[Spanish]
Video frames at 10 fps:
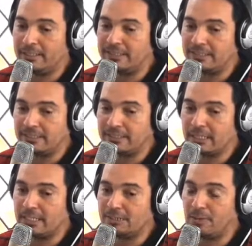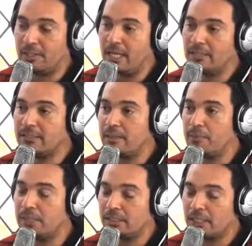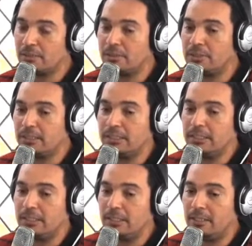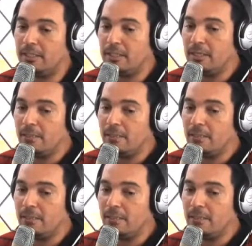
existen en la actualidad y estamos tratando de, tener eh,